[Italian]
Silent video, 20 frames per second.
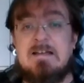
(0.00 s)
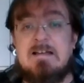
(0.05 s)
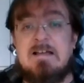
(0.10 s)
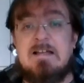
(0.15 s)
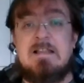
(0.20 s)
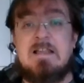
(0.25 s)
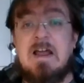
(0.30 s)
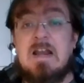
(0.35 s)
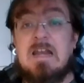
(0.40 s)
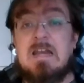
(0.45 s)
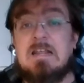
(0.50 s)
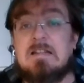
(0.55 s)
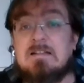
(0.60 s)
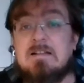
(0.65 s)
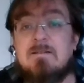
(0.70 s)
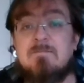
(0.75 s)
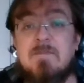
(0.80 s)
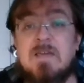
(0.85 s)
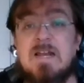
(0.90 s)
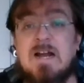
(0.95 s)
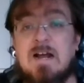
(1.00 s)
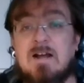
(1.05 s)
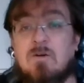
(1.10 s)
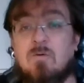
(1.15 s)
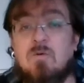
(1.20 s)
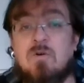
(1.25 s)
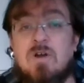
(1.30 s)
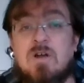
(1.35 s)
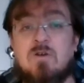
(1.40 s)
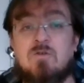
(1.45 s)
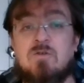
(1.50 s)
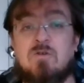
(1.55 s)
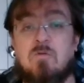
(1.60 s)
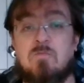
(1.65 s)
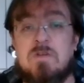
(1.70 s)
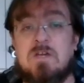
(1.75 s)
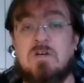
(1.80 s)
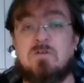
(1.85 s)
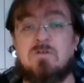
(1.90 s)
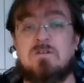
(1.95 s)
gli anni del miracolo
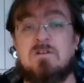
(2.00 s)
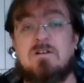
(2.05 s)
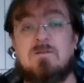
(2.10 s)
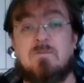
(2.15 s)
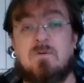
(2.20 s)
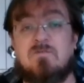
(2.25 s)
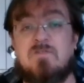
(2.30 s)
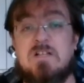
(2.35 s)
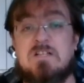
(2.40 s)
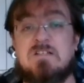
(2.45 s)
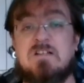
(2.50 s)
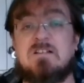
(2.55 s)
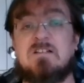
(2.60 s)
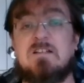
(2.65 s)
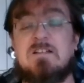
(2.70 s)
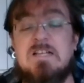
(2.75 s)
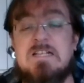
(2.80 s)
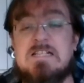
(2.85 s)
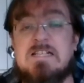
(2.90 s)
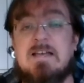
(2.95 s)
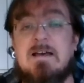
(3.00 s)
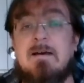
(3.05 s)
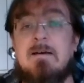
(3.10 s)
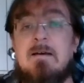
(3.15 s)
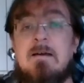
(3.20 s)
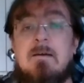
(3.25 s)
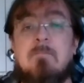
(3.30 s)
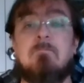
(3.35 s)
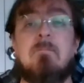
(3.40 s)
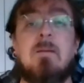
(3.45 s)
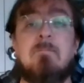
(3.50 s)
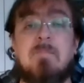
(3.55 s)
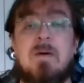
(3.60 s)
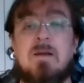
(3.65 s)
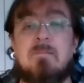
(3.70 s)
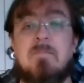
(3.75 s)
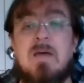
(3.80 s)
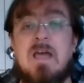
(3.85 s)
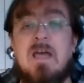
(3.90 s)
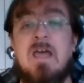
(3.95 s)
economico nella provincia tedesca, ma per
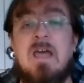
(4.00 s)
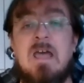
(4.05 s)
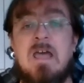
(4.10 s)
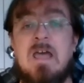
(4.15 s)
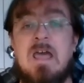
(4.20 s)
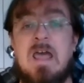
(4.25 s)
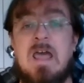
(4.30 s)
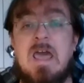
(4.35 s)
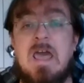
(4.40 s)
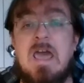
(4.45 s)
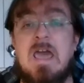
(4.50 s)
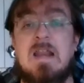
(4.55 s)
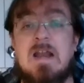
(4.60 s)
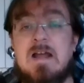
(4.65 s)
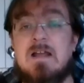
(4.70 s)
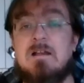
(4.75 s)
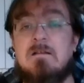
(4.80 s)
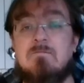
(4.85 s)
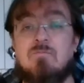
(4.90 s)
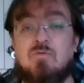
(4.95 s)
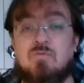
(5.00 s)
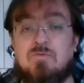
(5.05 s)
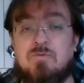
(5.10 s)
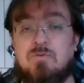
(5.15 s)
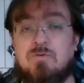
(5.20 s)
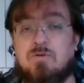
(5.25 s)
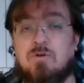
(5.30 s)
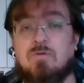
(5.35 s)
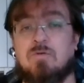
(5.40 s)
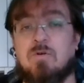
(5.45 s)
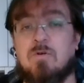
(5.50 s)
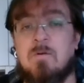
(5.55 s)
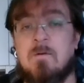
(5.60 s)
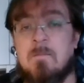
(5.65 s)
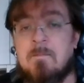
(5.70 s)
me era il mondo.